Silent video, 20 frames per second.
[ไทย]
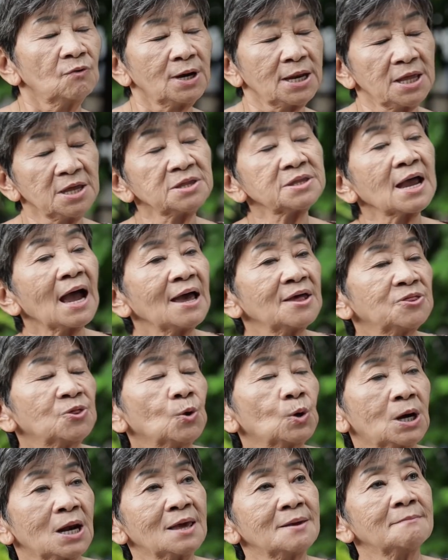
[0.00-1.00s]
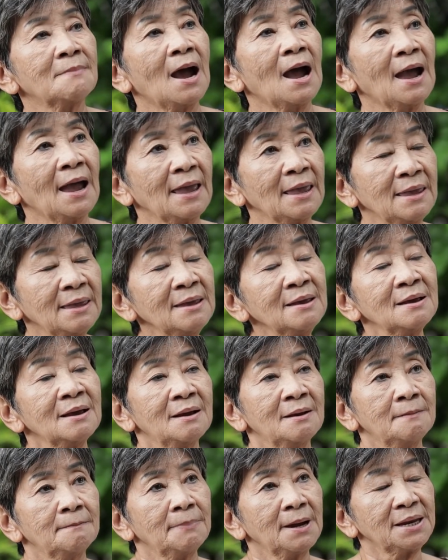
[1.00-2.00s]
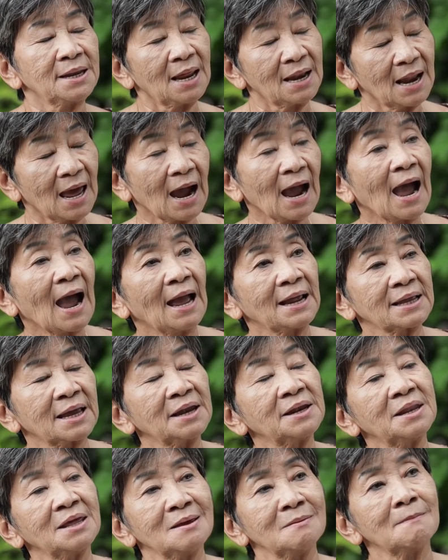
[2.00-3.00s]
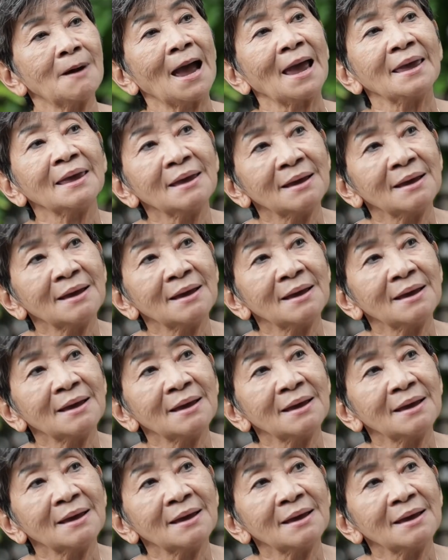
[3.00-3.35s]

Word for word: วันนี้จ่ายสดเลยไหมไปธนาคารกันดีไหม